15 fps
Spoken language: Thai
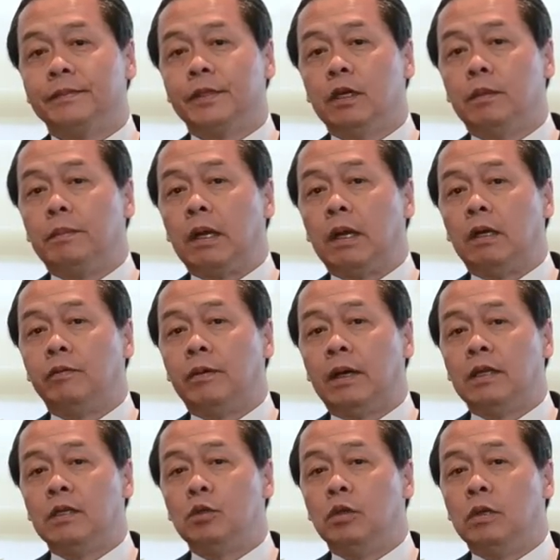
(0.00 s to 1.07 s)
ก็หมายความว่า
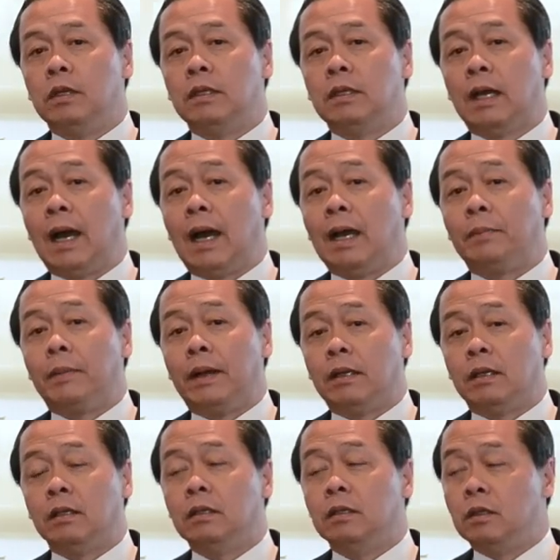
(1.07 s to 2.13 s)
ไอ้ส่วนที่จะหายไป
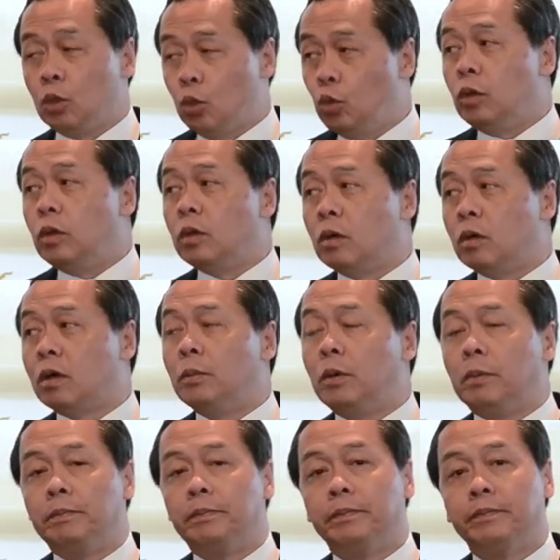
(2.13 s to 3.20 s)
ก็คือทุนของระบ
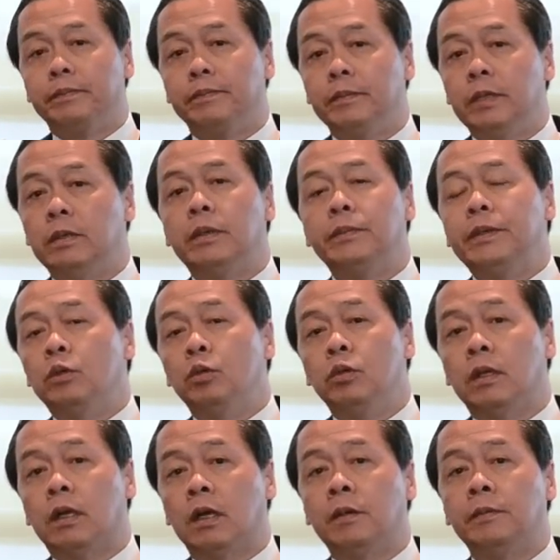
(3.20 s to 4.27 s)
บ เมื่อไม่มีทุน
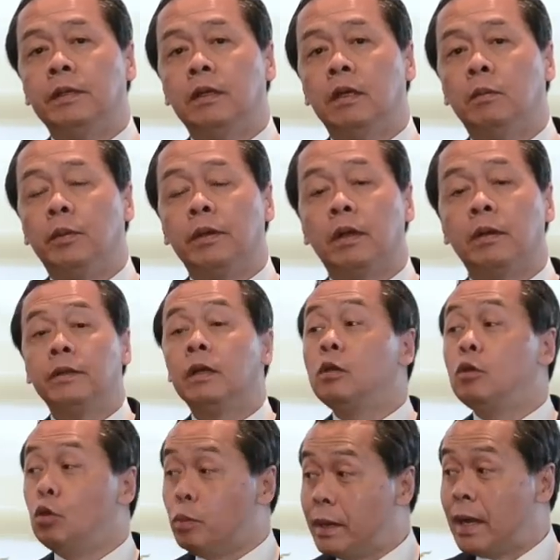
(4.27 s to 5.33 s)
ธนาคารพาณิชย์ระบบธพาณิชย์
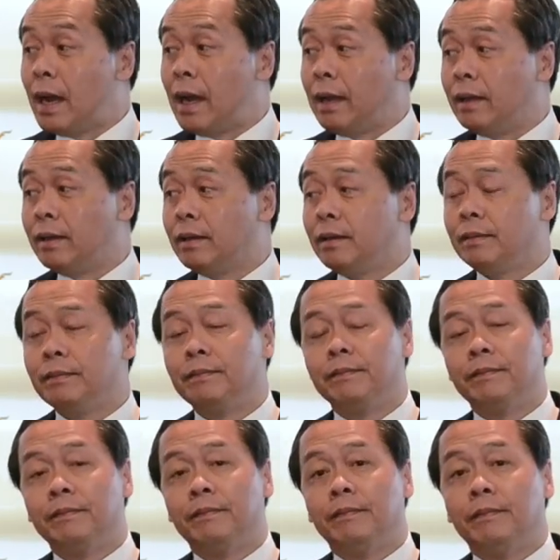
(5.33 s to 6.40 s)
ก็อยู่ไม่ได้
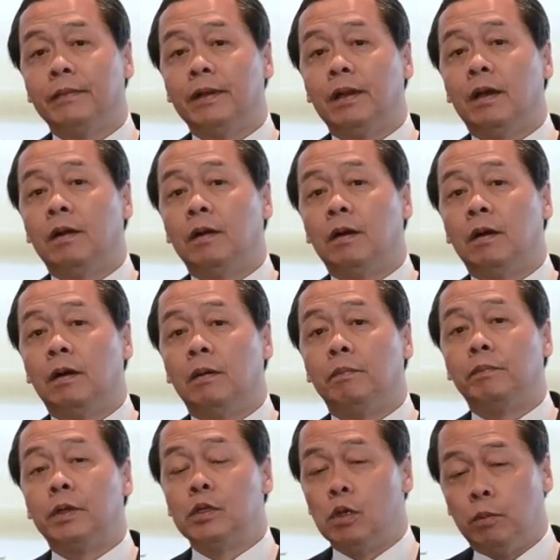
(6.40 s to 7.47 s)
แล้วก็
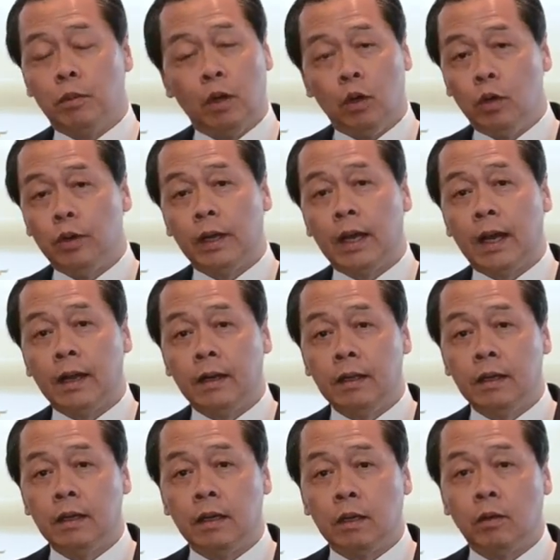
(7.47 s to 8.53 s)
ผสมโรงโดยการ
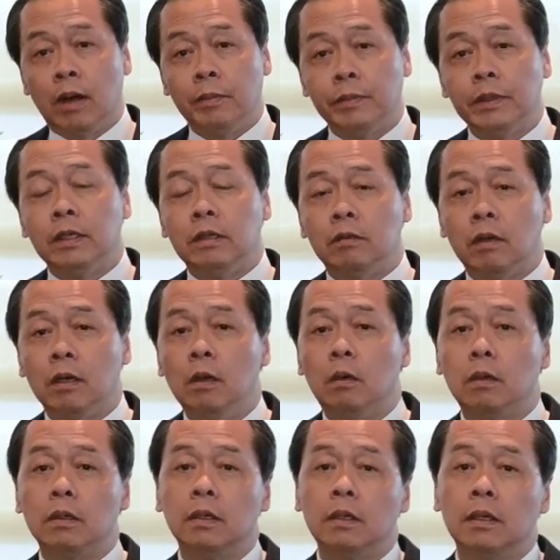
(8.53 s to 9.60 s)
ที่เกิดความตื่นตระหน
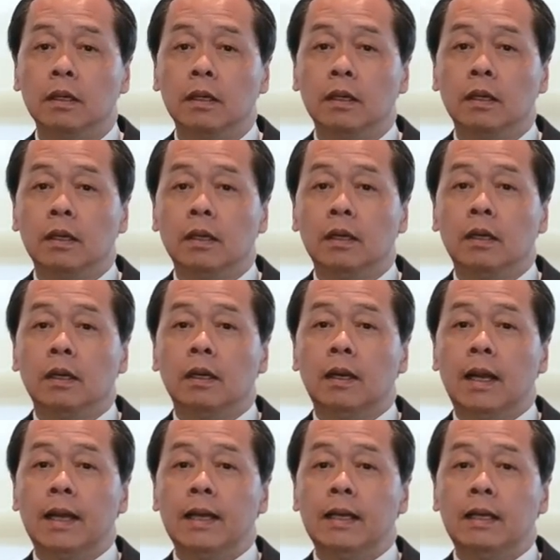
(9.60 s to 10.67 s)
ก
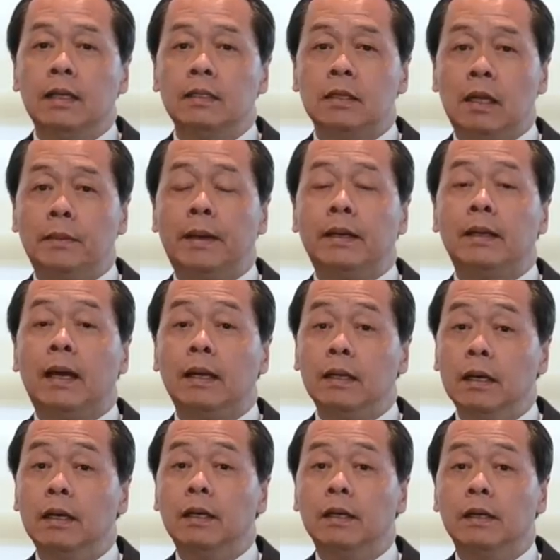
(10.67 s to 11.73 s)
ในสถาบันการ
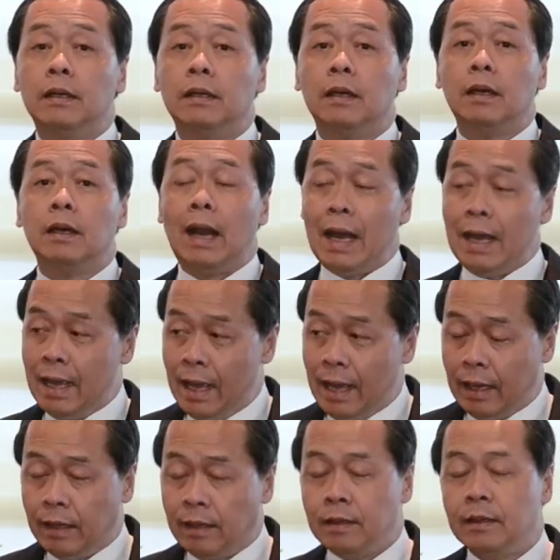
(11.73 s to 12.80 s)
เงินหลาย
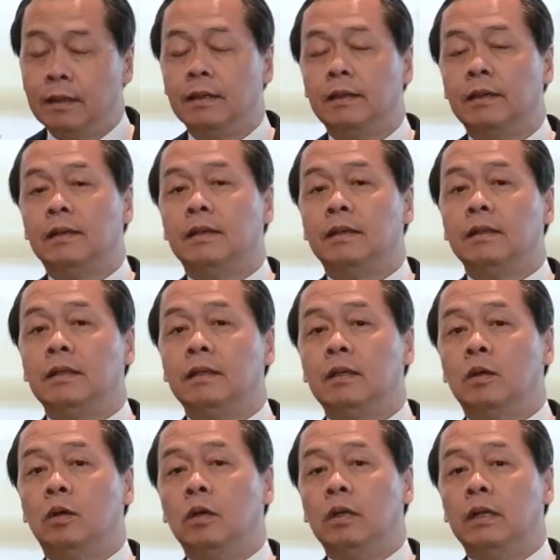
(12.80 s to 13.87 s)
แห่งที่
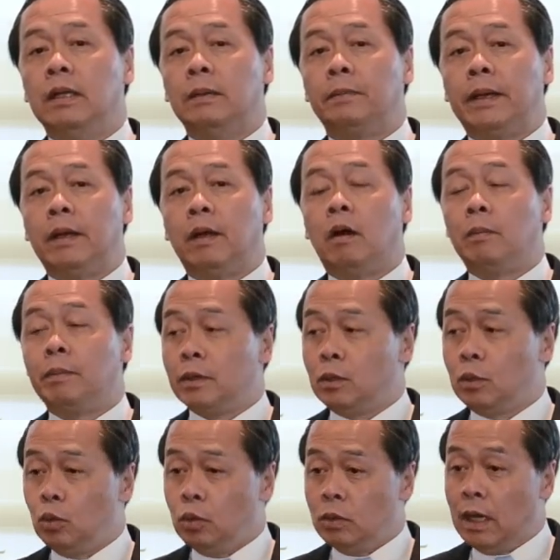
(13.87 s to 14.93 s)
คนเนี่ยไปเคาะประ
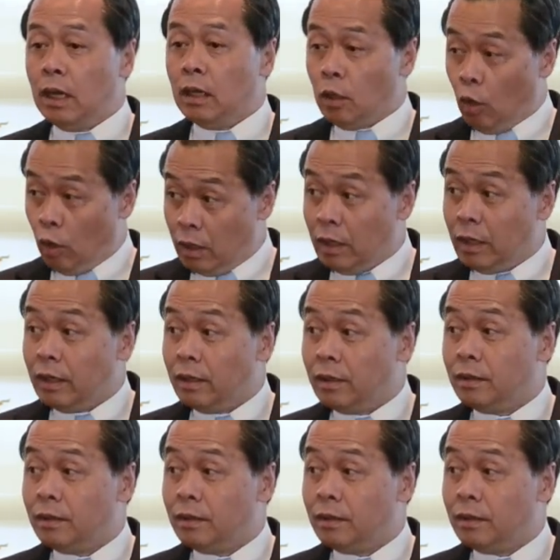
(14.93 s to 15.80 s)
ตูจะถอนเงิน